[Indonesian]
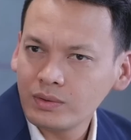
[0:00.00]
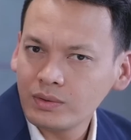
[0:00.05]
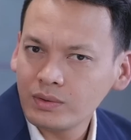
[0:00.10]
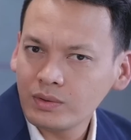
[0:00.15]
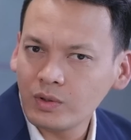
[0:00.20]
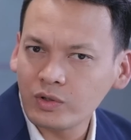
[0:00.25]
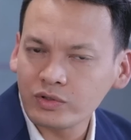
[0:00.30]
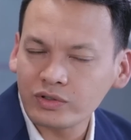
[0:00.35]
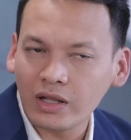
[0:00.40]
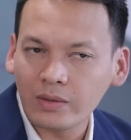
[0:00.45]

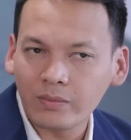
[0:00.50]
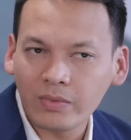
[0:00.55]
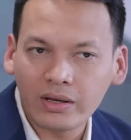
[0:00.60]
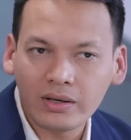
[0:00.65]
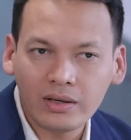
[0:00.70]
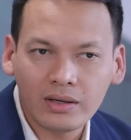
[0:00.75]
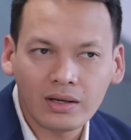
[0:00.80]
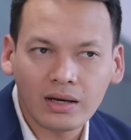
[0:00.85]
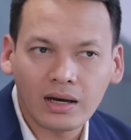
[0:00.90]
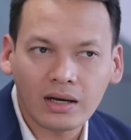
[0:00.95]
Kok selama
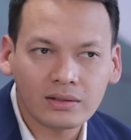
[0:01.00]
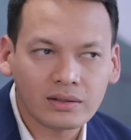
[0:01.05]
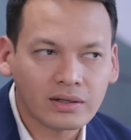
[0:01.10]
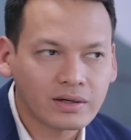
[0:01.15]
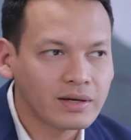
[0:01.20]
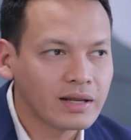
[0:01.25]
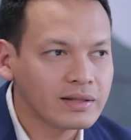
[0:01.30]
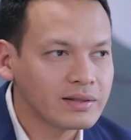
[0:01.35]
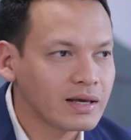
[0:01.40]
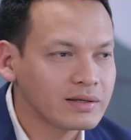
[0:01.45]
ini nggak
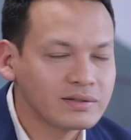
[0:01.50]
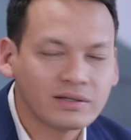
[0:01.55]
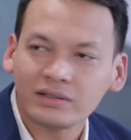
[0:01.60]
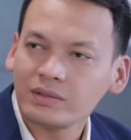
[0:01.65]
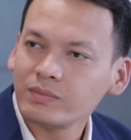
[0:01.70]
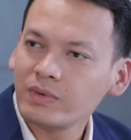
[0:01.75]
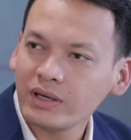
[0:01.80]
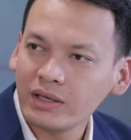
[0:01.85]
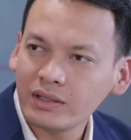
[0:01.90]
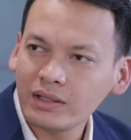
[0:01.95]
terdeteksi
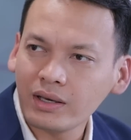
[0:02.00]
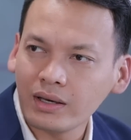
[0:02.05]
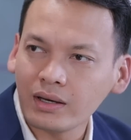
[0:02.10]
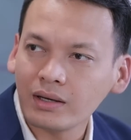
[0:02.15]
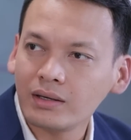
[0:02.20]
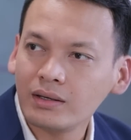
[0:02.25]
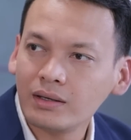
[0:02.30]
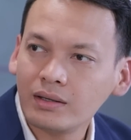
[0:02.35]
sama kita ya?